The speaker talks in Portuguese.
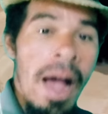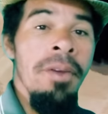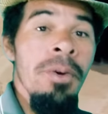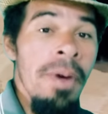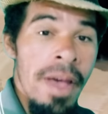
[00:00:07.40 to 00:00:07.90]

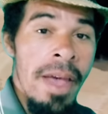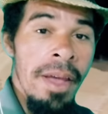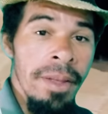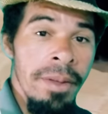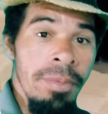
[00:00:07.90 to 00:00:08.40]
mas não
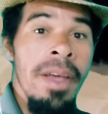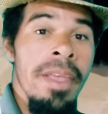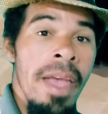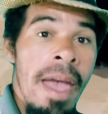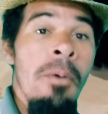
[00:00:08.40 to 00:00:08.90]
é. Isso
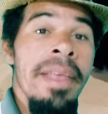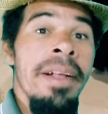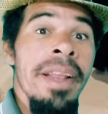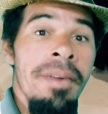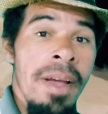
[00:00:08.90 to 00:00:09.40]
aí é uma
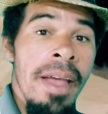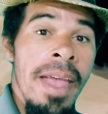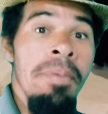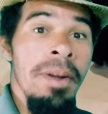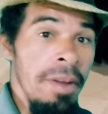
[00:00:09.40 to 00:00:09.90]
igreja
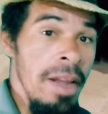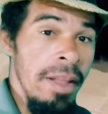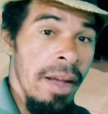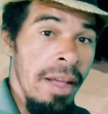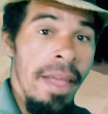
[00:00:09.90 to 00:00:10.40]

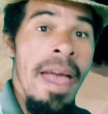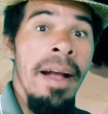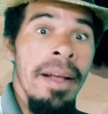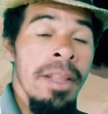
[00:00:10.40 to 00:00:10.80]
evangélica. É a